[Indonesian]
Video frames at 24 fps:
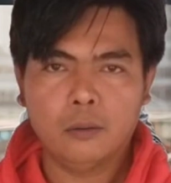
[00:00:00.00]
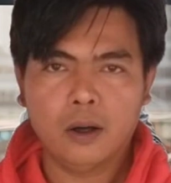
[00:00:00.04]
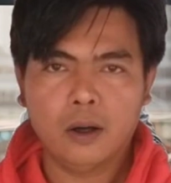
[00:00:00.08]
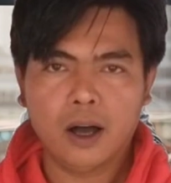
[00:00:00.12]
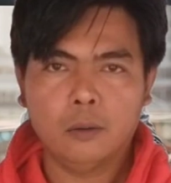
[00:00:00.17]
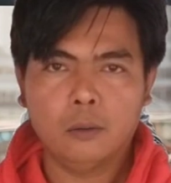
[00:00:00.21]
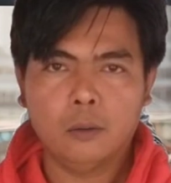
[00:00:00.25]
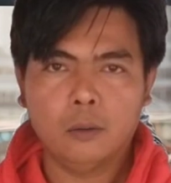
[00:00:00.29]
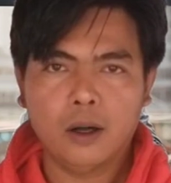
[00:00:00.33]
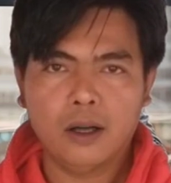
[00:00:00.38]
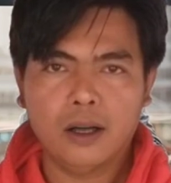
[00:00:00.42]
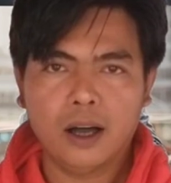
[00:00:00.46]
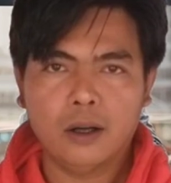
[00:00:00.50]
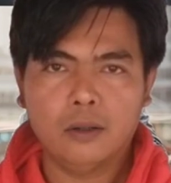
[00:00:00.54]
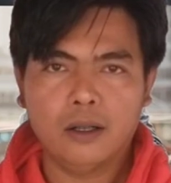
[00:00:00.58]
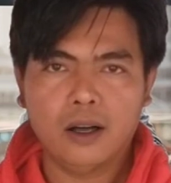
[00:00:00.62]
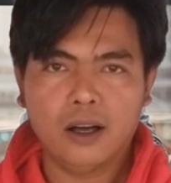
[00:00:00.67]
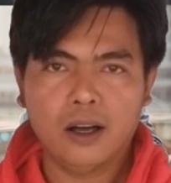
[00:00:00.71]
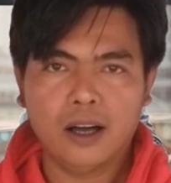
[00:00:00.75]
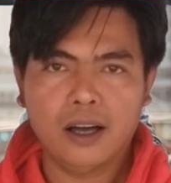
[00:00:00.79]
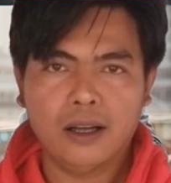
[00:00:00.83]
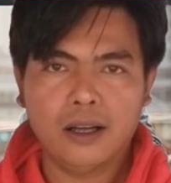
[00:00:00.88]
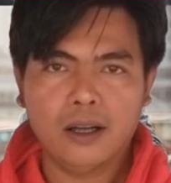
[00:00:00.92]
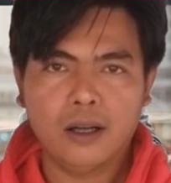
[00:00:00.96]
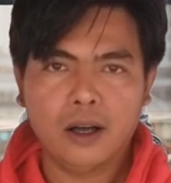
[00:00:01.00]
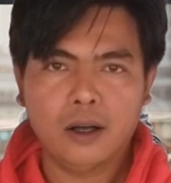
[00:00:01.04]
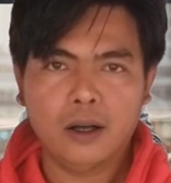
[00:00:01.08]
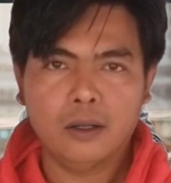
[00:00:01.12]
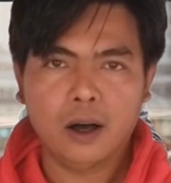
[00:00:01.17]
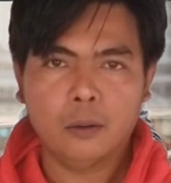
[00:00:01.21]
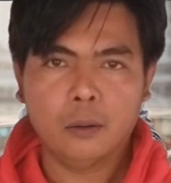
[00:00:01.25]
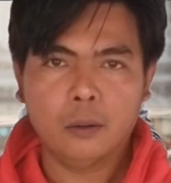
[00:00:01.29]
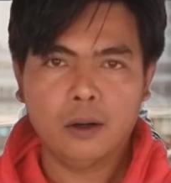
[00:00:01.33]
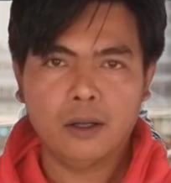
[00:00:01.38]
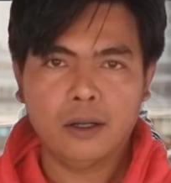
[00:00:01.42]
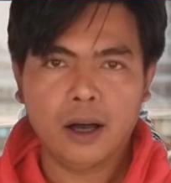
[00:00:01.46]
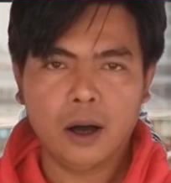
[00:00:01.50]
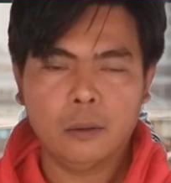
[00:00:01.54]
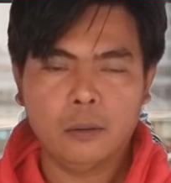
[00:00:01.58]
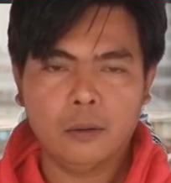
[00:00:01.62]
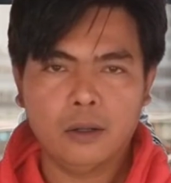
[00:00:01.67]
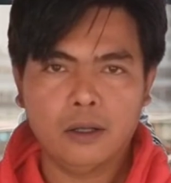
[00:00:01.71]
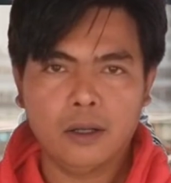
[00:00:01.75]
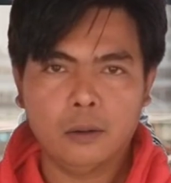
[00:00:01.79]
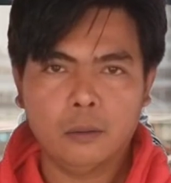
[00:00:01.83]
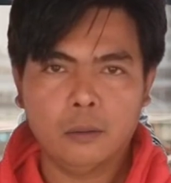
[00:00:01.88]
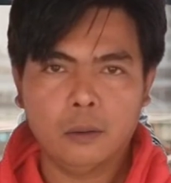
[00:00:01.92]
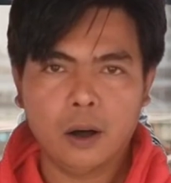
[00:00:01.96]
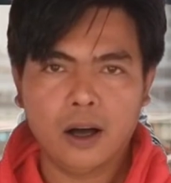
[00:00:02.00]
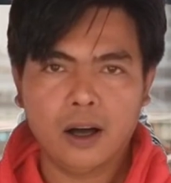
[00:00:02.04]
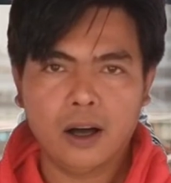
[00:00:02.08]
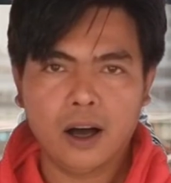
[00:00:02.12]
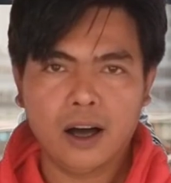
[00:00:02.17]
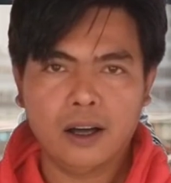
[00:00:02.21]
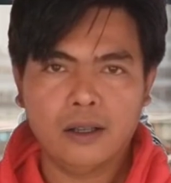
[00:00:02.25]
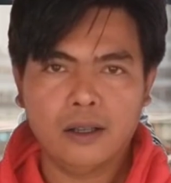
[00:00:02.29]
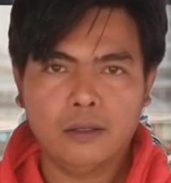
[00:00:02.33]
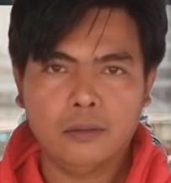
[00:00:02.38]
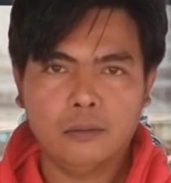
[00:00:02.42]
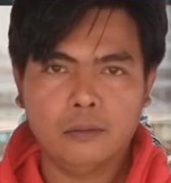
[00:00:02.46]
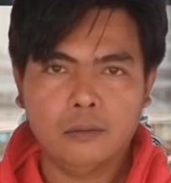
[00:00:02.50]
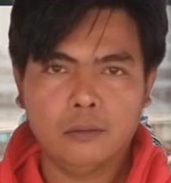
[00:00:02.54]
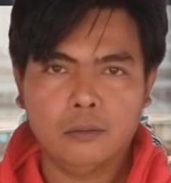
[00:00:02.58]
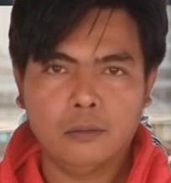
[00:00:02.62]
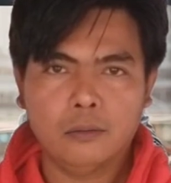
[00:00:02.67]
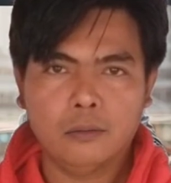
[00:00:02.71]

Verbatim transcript: update berita terkini yang dapat kami sampaikan.